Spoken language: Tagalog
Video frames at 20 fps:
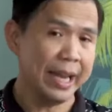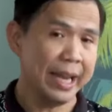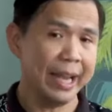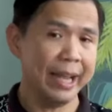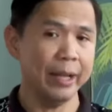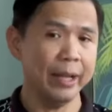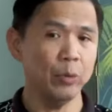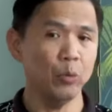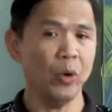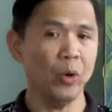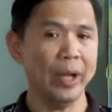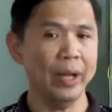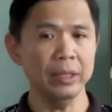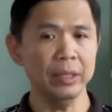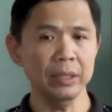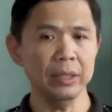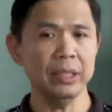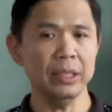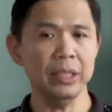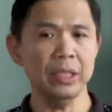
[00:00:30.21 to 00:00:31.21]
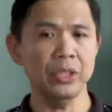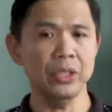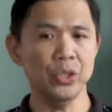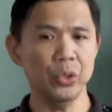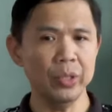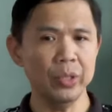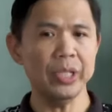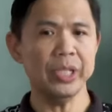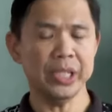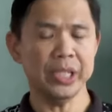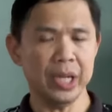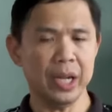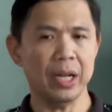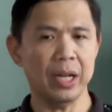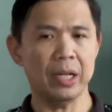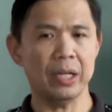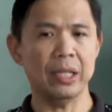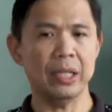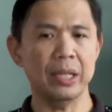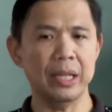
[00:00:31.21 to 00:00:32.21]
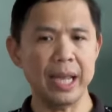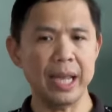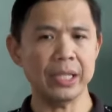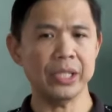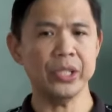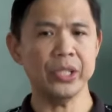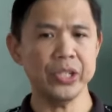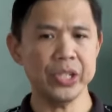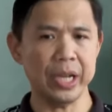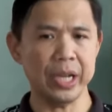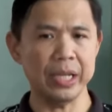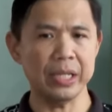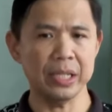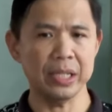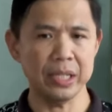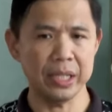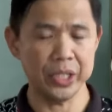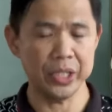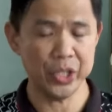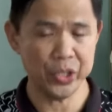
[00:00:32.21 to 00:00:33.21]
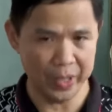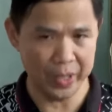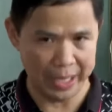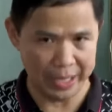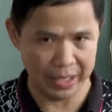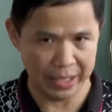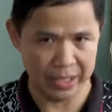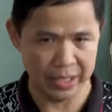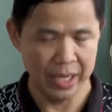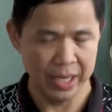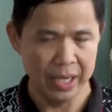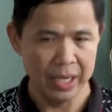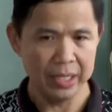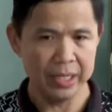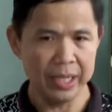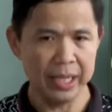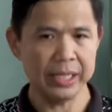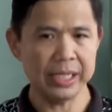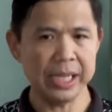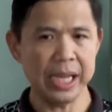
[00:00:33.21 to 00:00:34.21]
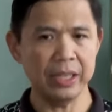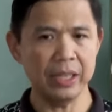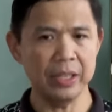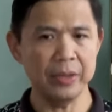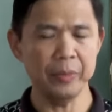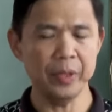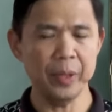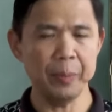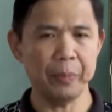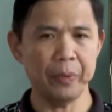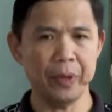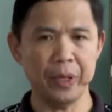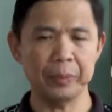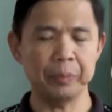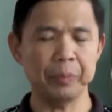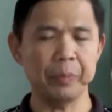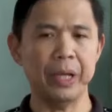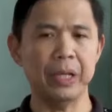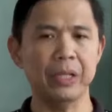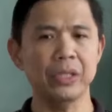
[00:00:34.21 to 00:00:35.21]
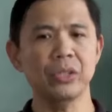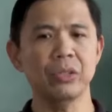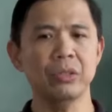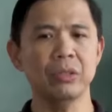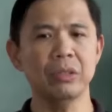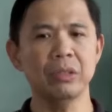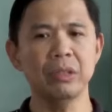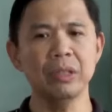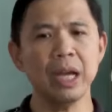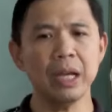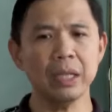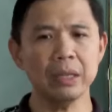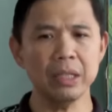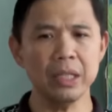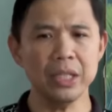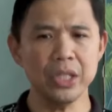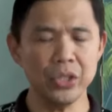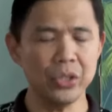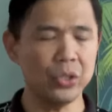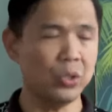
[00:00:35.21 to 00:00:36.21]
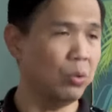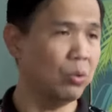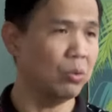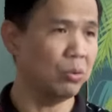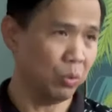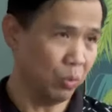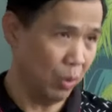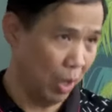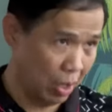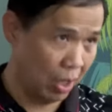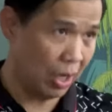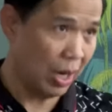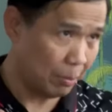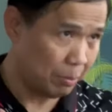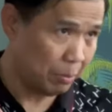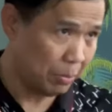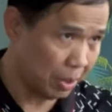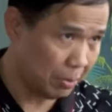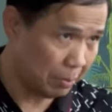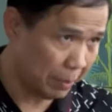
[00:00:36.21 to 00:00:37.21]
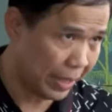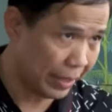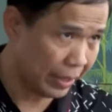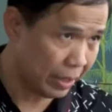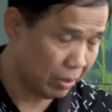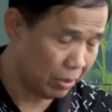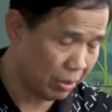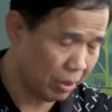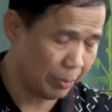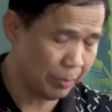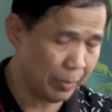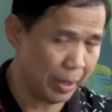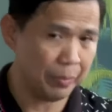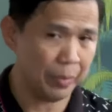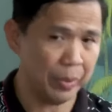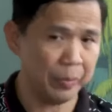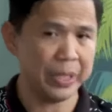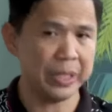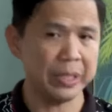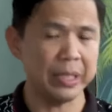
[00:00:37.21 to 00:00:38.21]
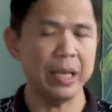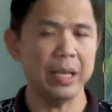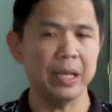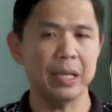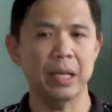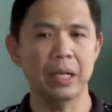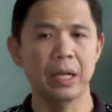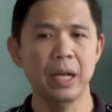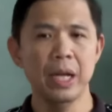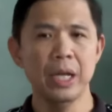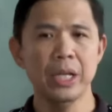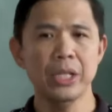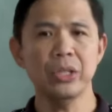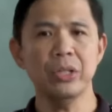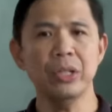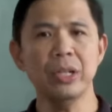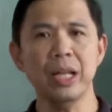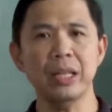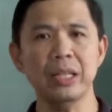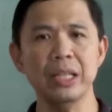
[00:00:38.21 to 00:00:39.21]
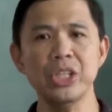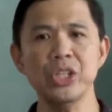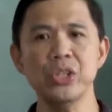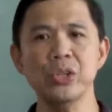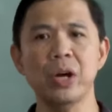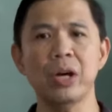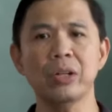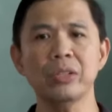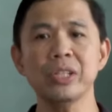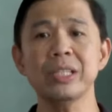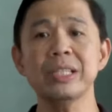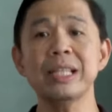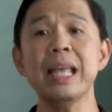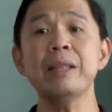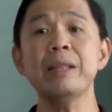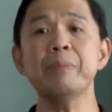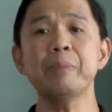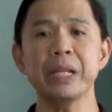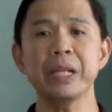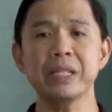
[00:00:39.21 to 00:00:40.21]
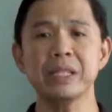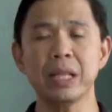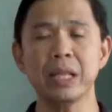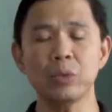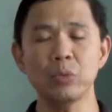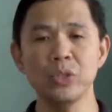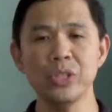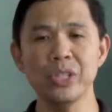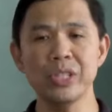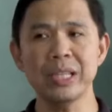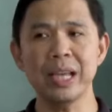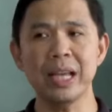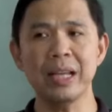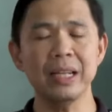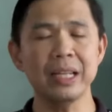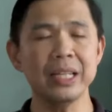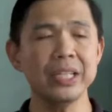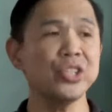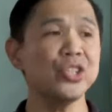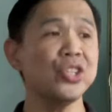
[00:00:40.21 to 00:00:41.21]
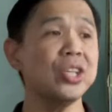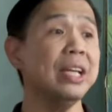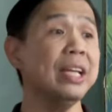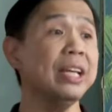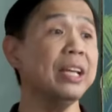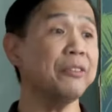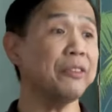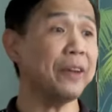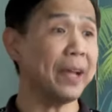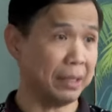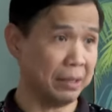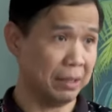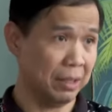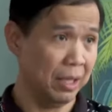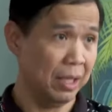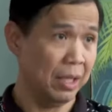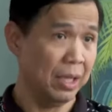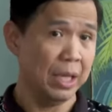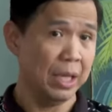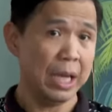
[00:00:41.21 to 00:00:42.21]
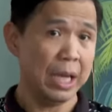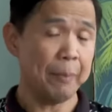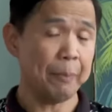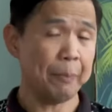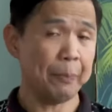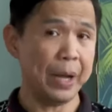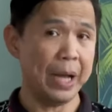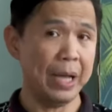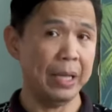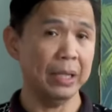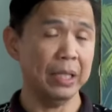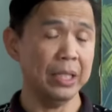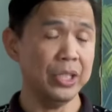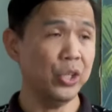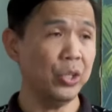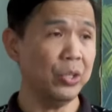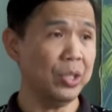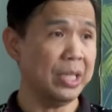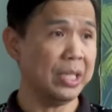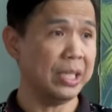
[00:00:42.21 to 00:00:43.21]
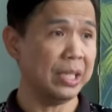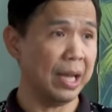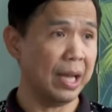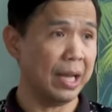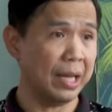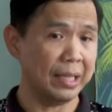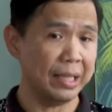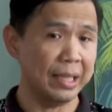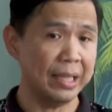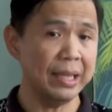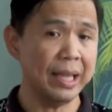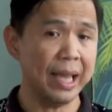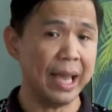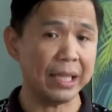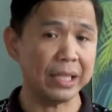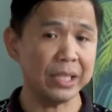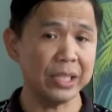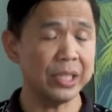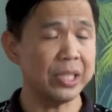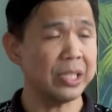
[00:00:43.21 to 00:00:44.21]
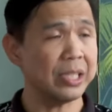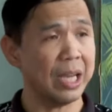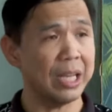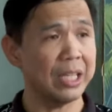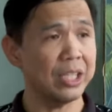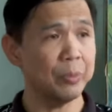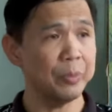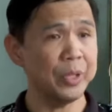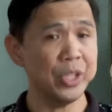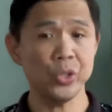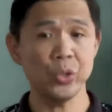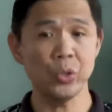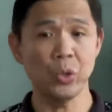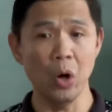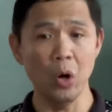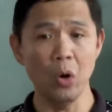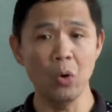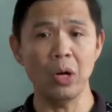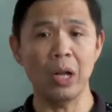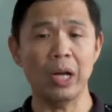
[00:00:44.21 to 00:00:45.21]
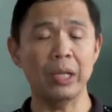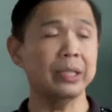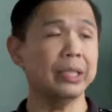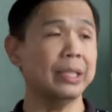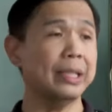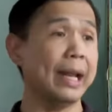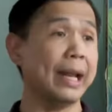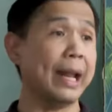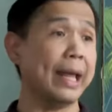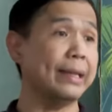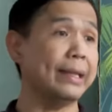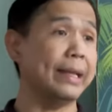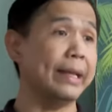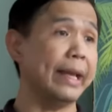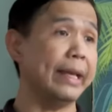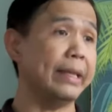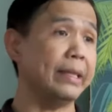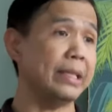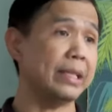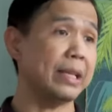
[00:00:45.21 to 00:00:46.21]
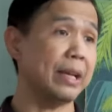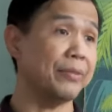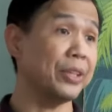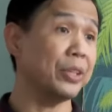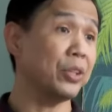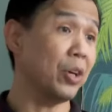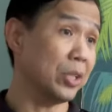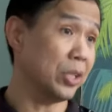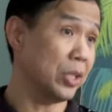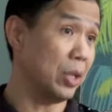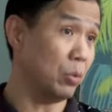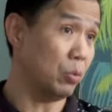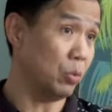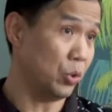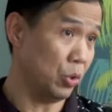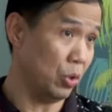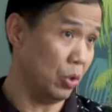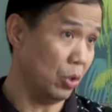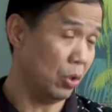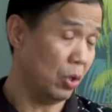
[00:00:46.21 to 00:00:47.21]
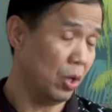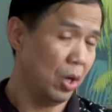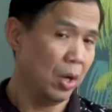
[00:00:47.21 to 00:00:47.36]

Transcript: And when the judiciary exercises its rights, the executive department should not issue, to our humble mind, no, I may be mistaken, should not issue out statements that would send a chilling effect upon the judiciary in the exercise of its role under the 1987 Constitution.